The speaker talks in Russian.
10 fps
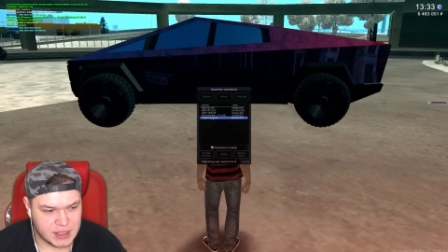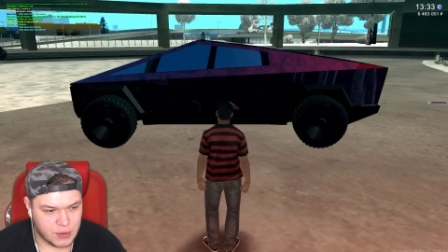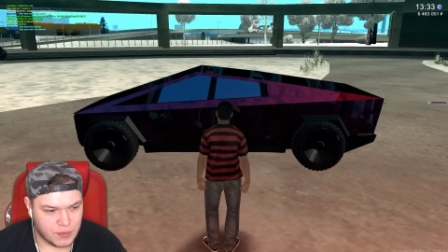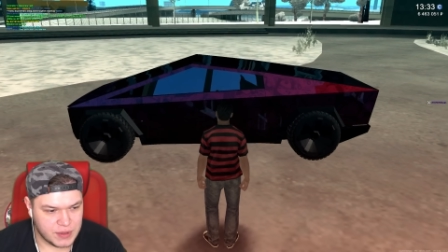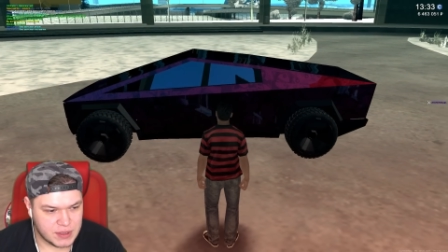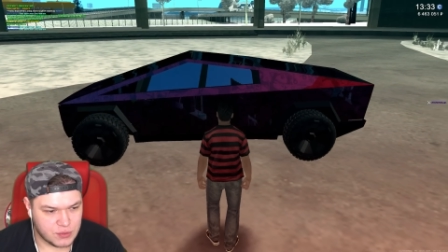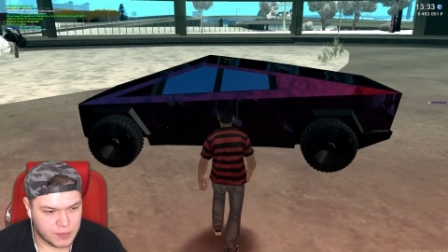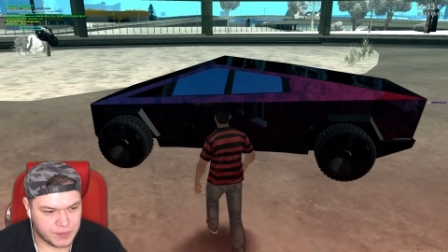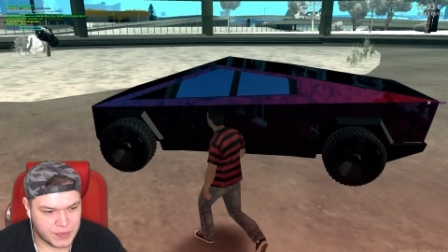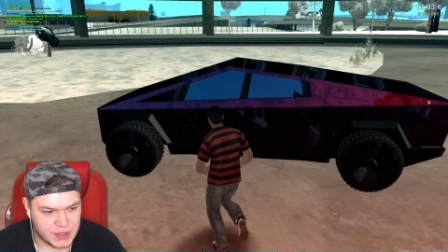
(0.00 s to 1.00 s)
я его вызову.
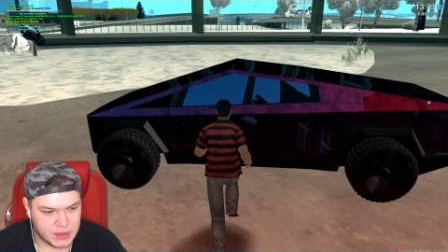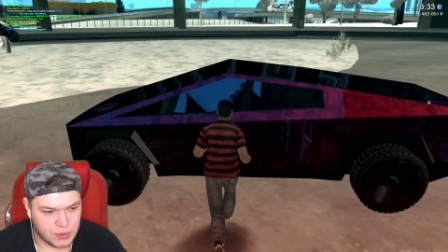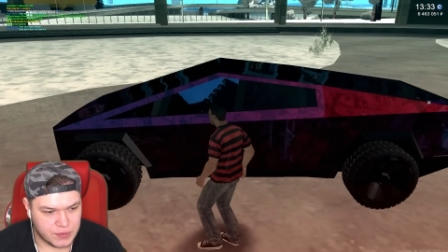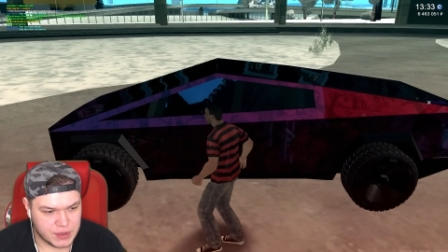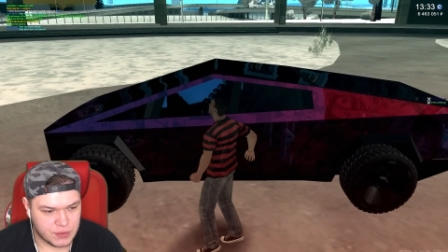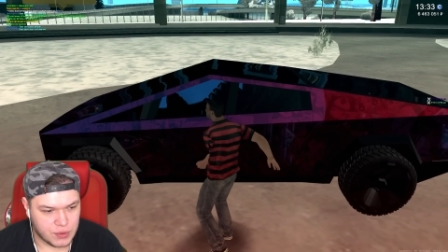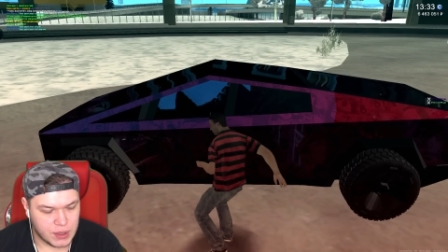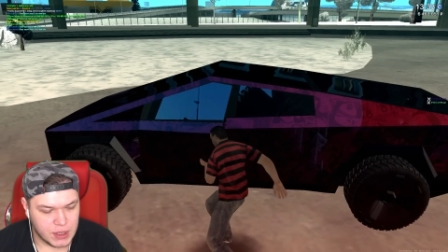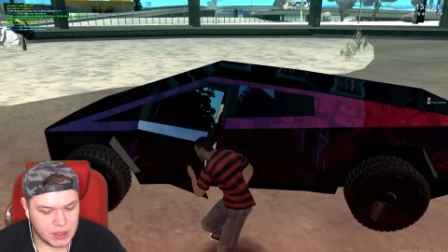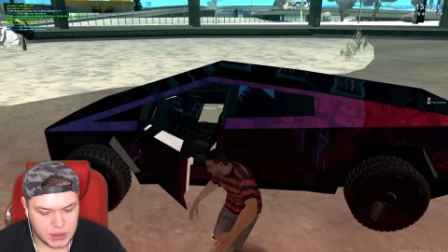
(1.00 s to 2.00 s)
Сейчас я его вызову.
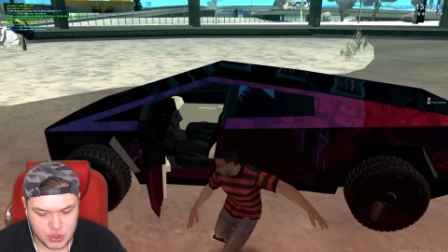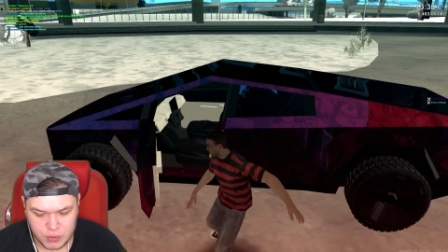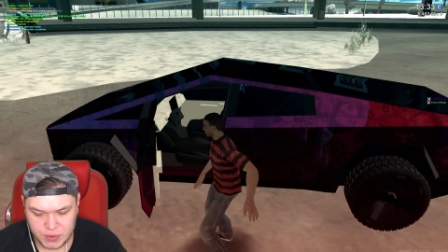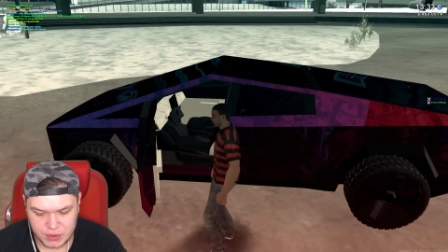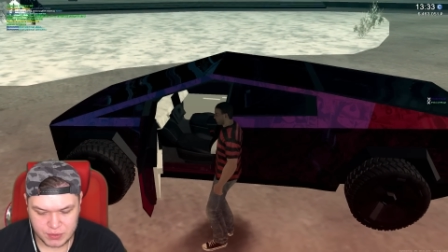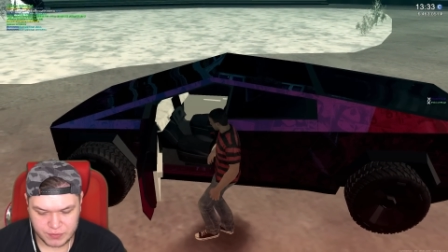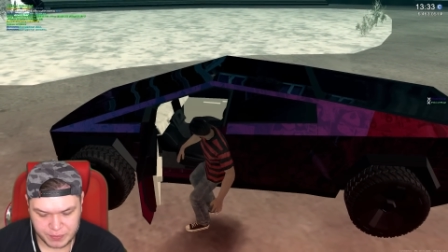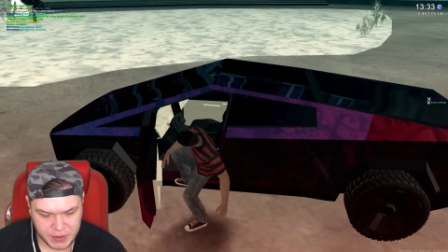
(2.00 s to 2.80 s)
И что мы, в